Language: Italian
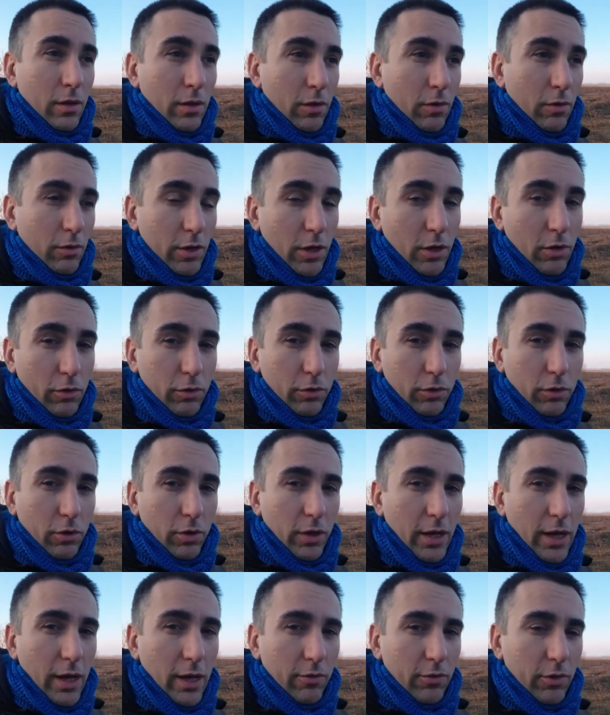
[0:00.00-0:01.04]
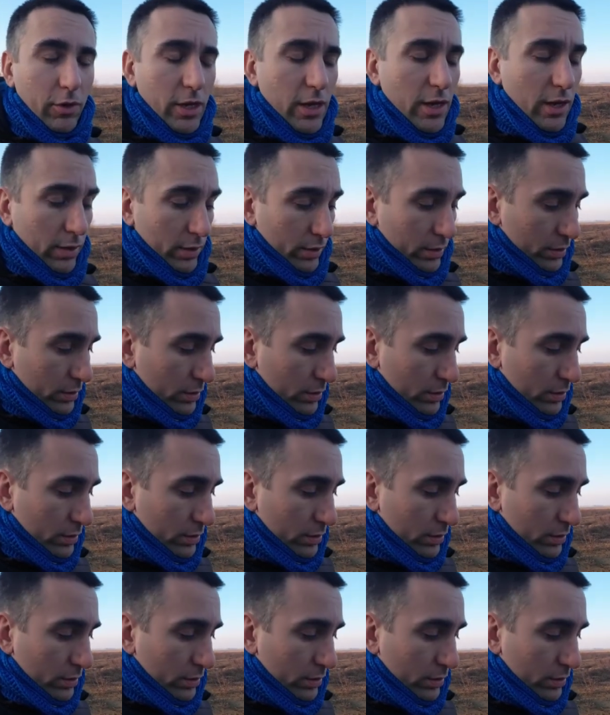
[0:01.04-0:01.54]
con i controcavoli